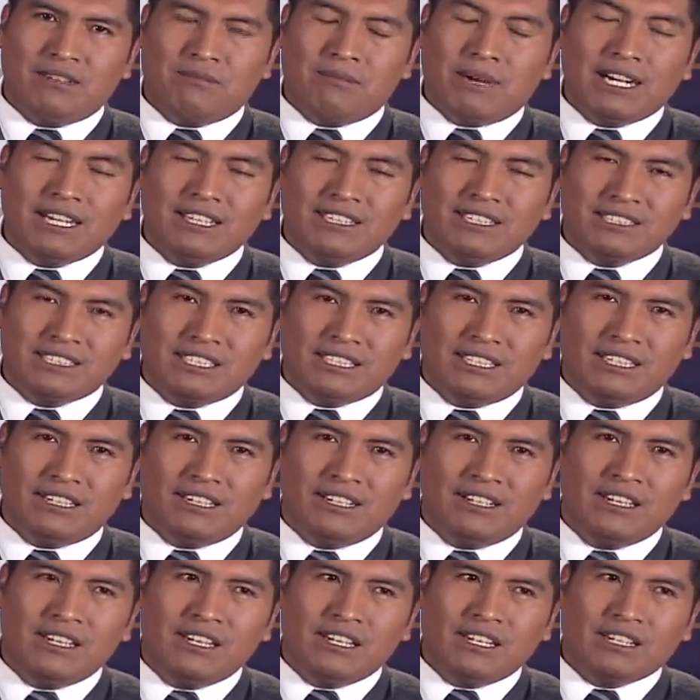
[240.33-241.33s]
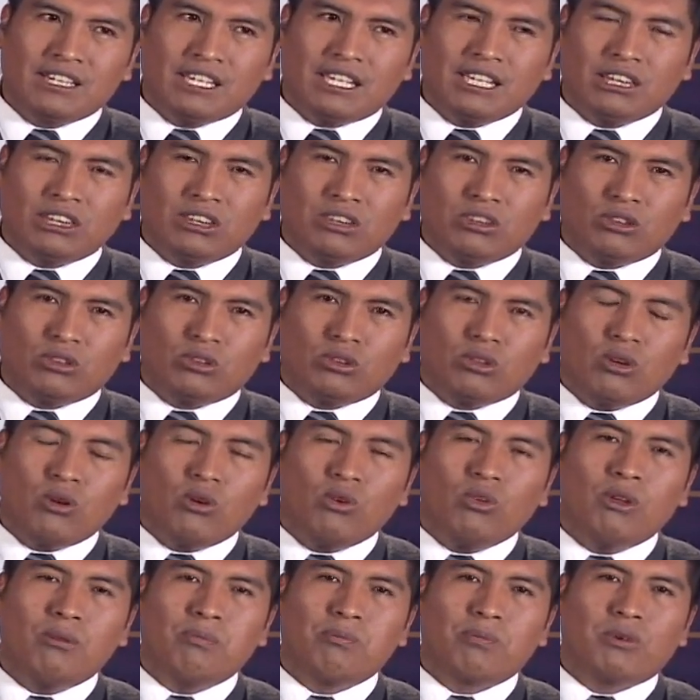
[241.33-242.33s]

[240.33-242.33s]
Vale decir que todo el